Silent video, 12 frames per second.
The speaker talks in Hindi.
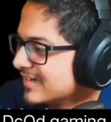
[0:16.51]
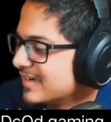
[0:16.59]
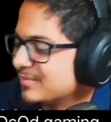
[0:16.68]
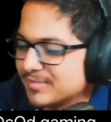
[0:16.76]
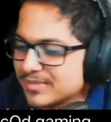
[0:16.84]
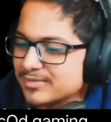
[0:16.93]

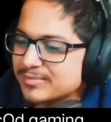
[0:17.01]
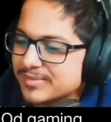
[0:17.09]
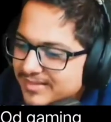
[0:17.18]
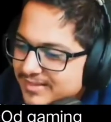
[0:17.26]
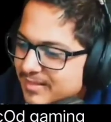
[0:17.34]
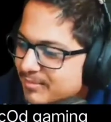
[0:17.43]
हमने तुम्हें
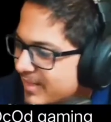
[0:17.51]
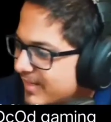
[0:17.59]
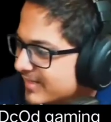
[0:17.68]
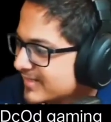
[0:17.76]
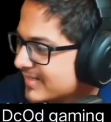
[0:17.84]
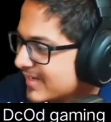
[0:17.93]
इतना
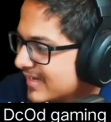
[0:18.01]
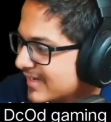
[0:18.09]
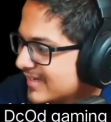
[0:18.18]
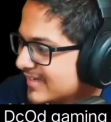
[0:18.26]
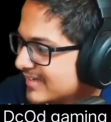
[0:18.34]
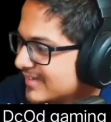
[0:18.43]
बारह दिखाया है